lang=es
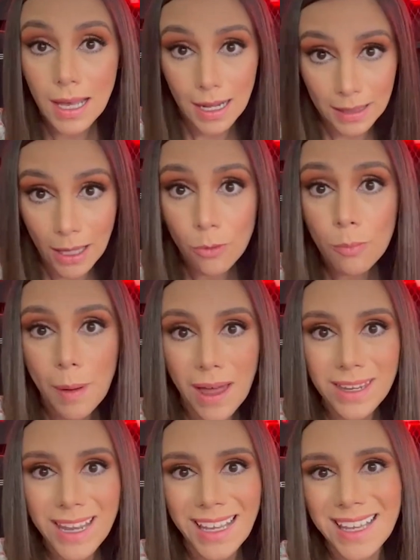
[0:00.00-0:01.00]
el de un
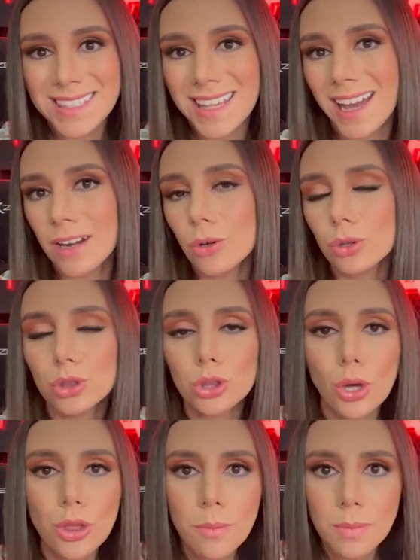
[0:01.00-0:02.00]
padre que se ganó
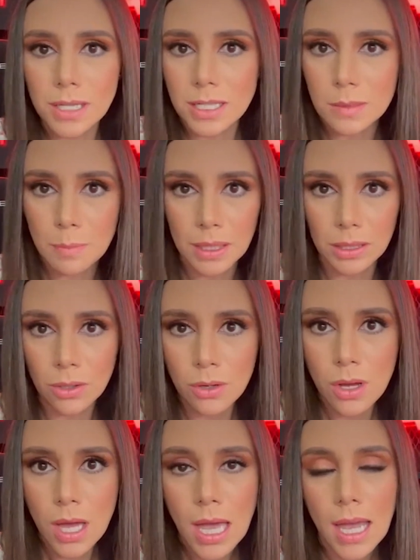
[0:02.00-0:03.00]
todo mi respeto
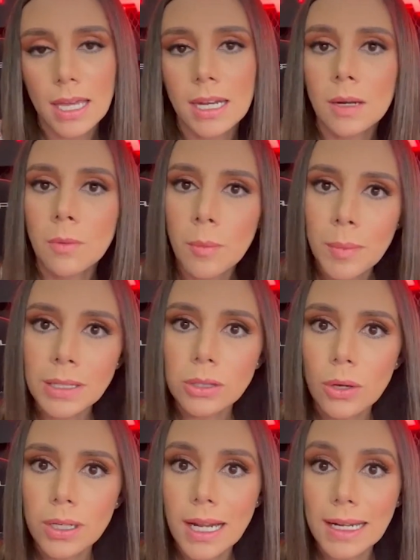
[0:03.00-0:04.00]
en el
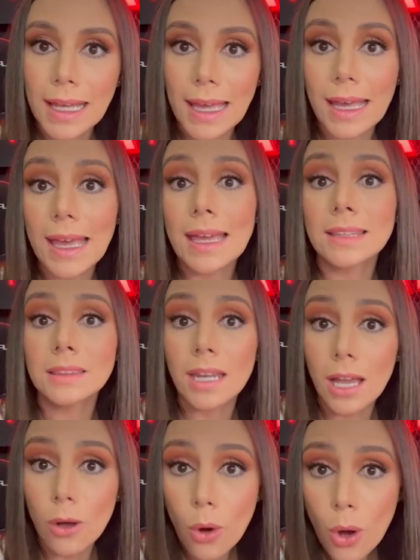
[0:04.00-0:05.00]
momento en el que
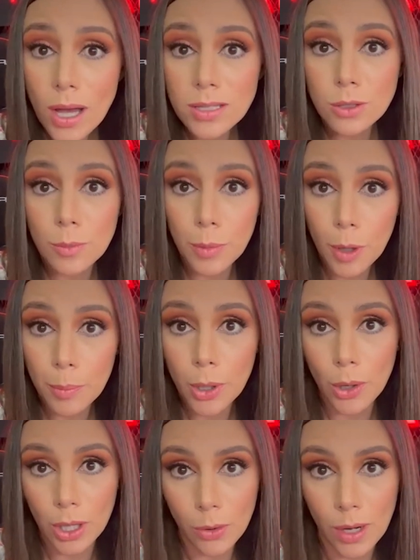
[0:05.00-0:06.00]
entregó a su
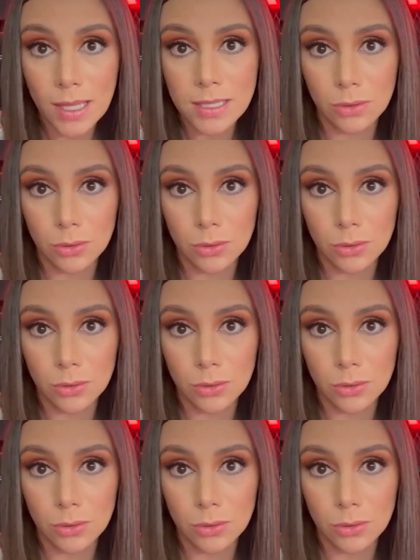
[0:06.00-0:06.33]
propio hijo a las